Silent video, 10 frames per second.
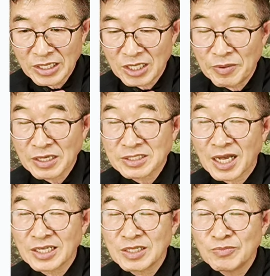
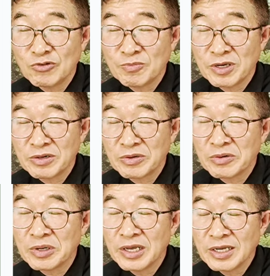
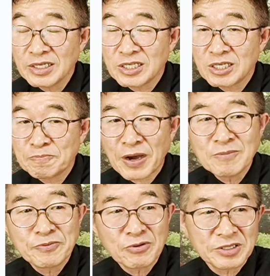3,246명으로
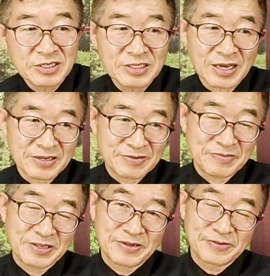28%가 늘어난
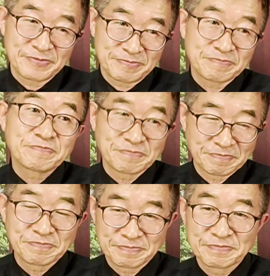겁니다.
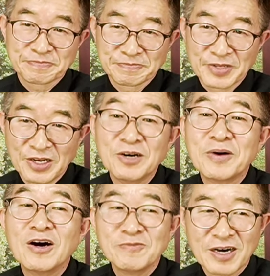
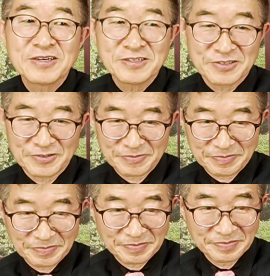어마어마한 거죠.
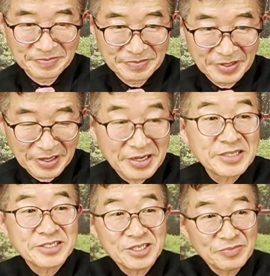
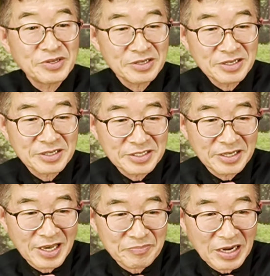그래서 여러분들
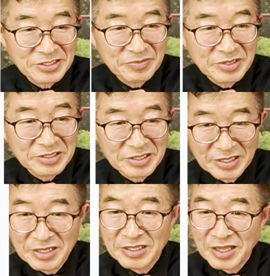엊그제 말씀드렸던
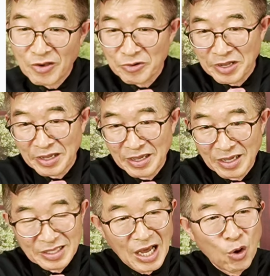이런 내용이
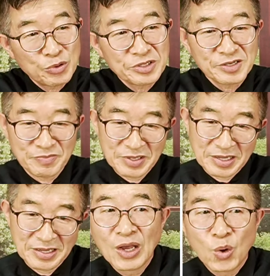나오는
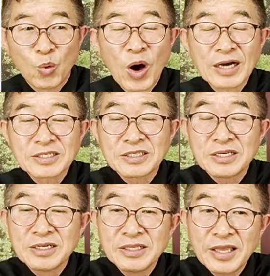겁니다.
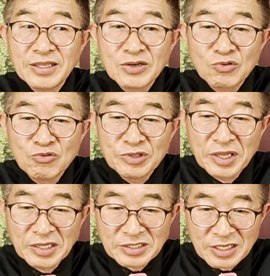확정된
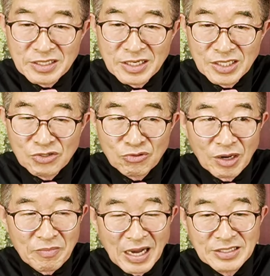국내 선거인
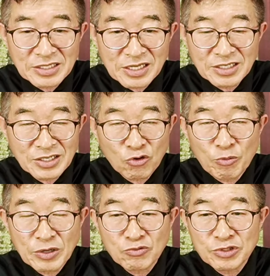수가
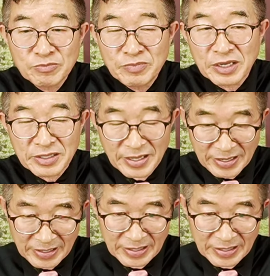17,590명인데